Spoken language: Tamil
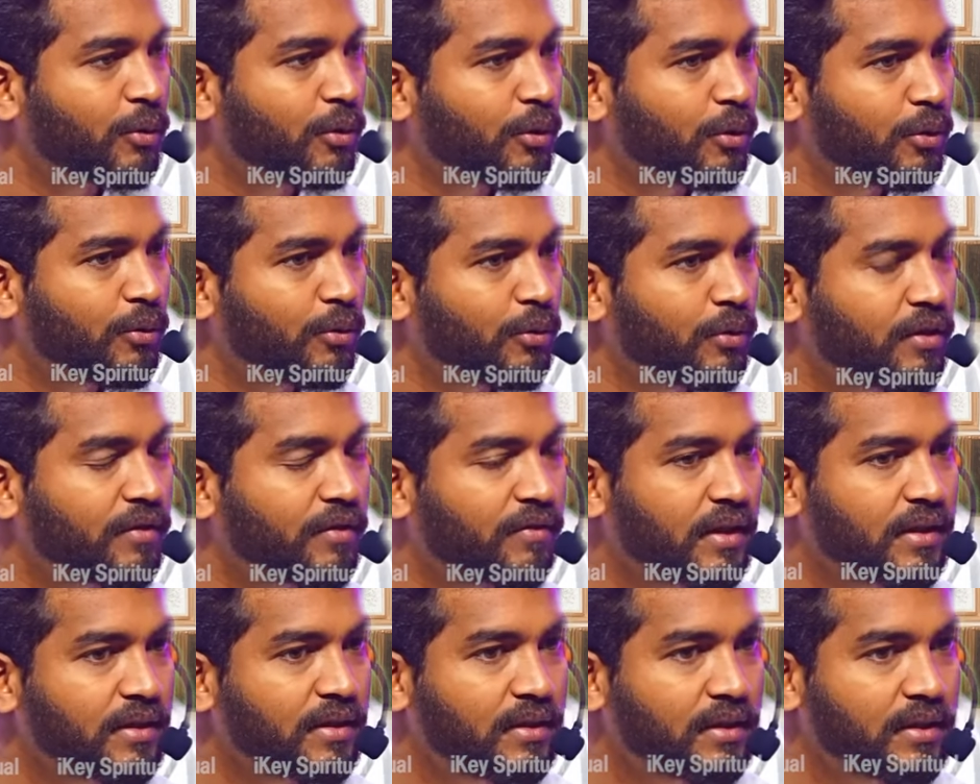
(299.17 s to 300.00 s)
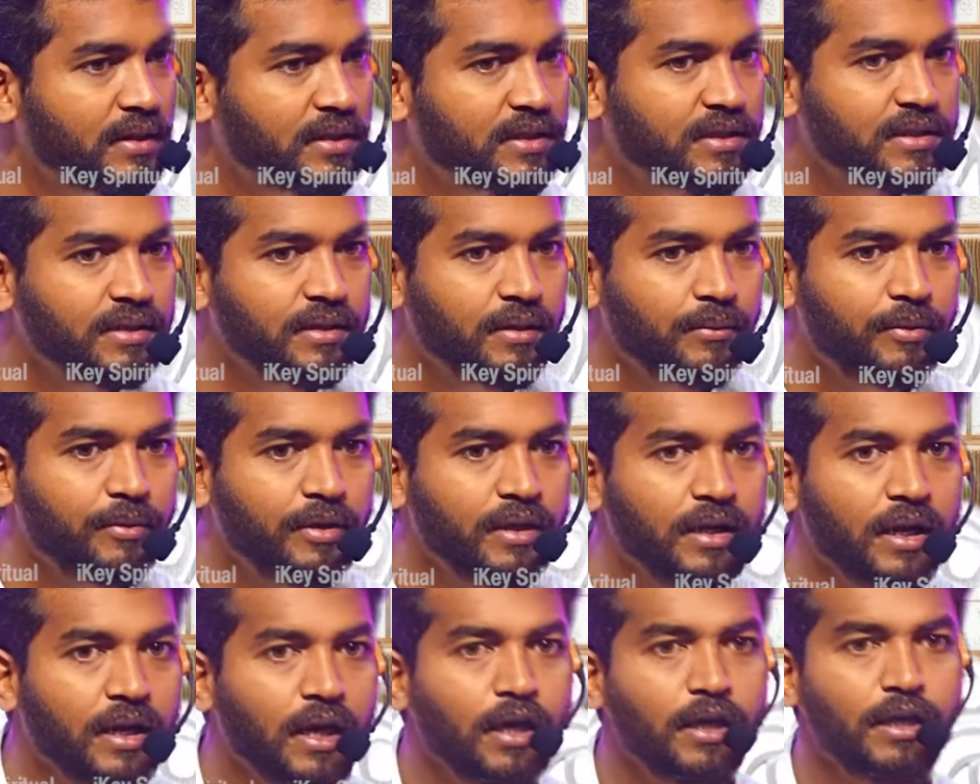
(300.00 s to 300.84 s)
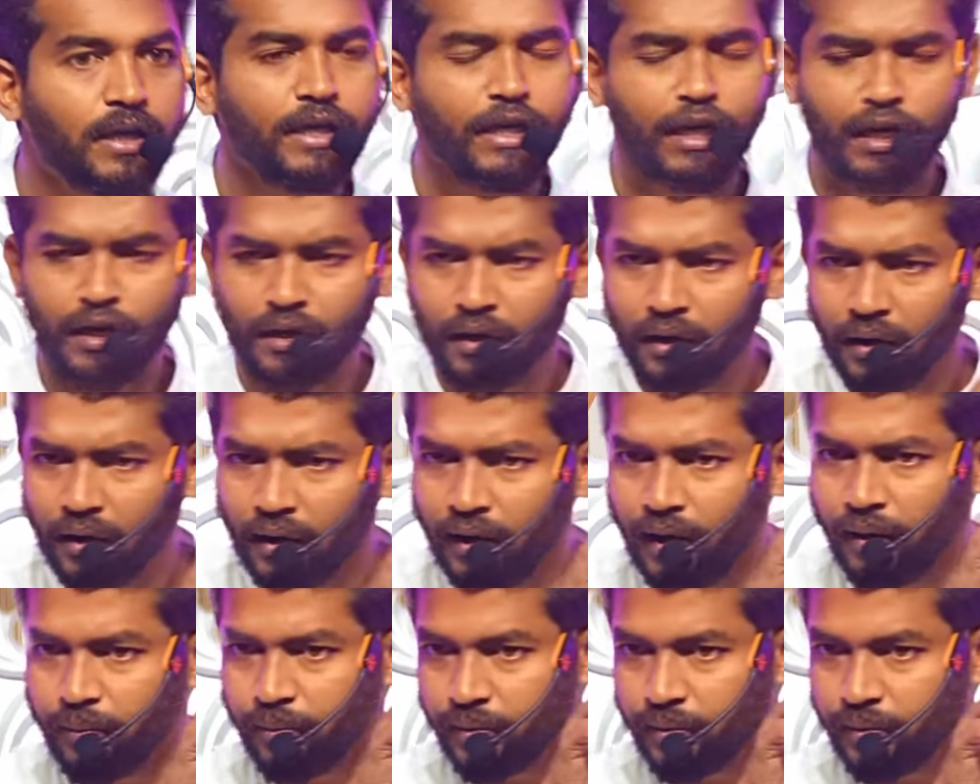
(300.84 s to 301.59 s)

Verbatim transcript: ஒண்ணு உங்களுக்கு வந்துருச்சு அப்படின்னா எல்லா